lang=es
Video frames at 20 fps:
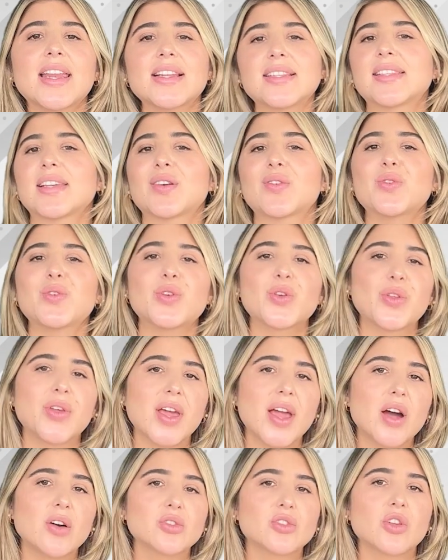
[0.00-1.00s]
el seguro
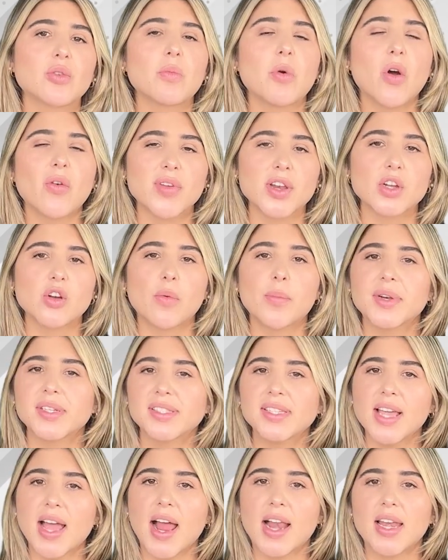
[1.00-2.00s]
de automóvil
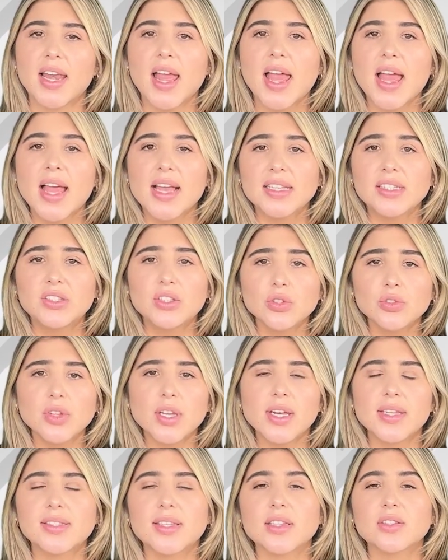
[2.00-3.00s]
comercial. Si
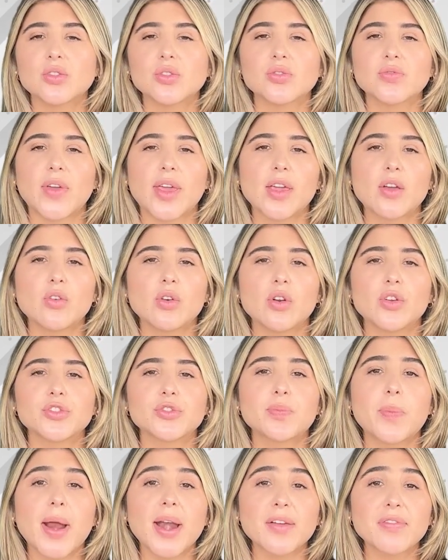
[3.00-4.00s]
utilizan sus
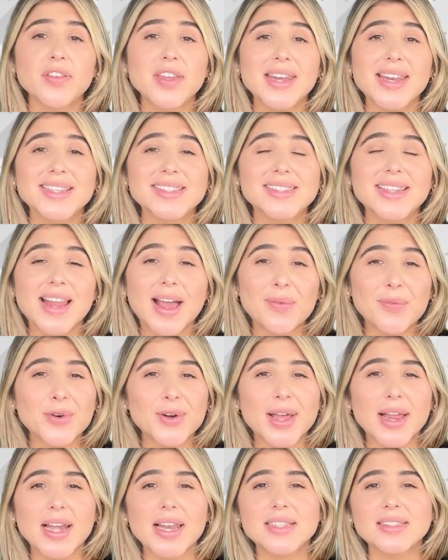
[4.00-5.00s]
vehículos para fines
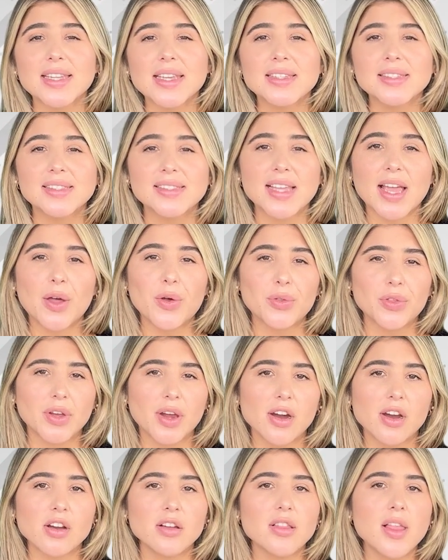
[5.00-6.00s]
laborales en South
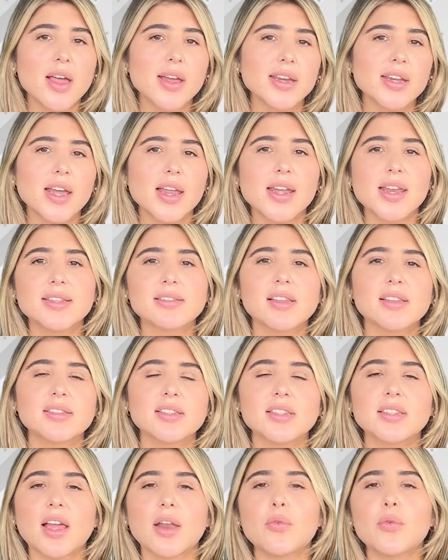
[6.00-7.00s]
Carolina,
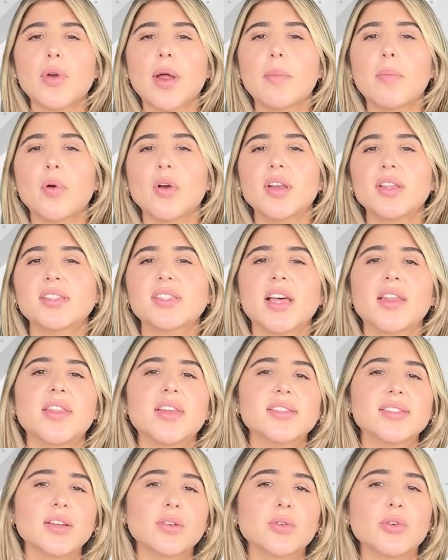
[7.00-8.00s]
necesitan una póliza
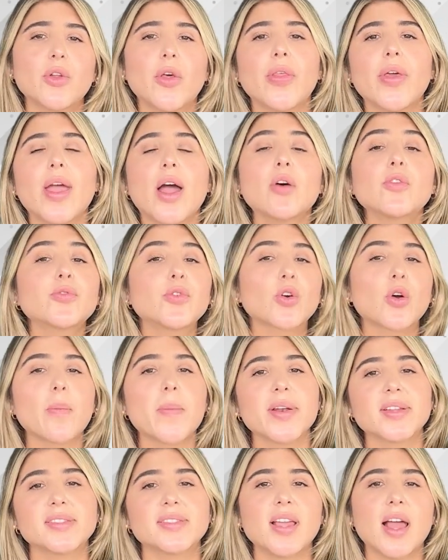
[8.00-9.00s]
de seguro de auto
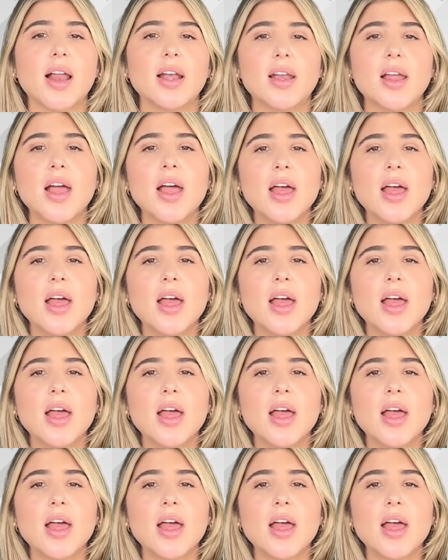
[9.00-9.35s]
comercial.